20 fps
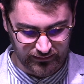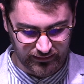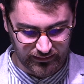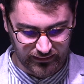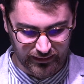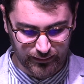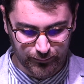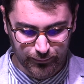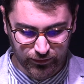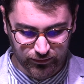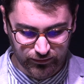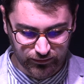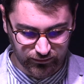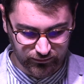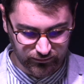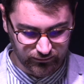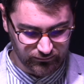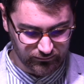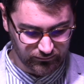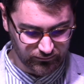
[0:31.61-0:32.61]

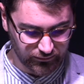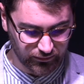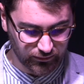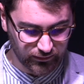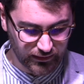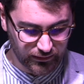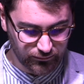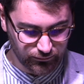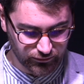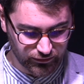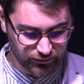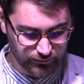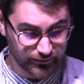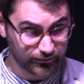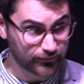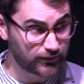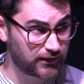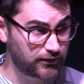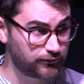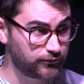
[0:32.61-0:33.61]
important dans la louange, parce
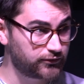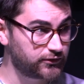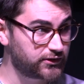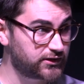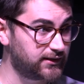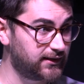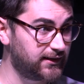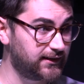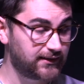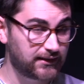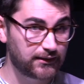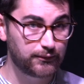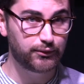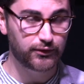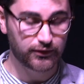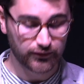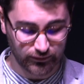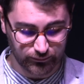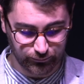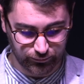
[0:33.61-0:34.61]
que la louange est
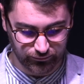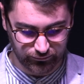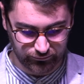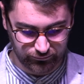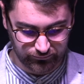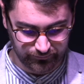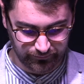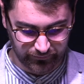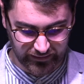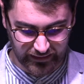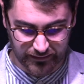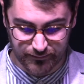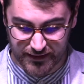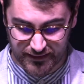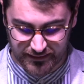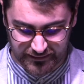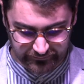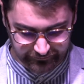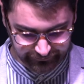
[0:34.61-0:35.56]
importante pour nous. Amen.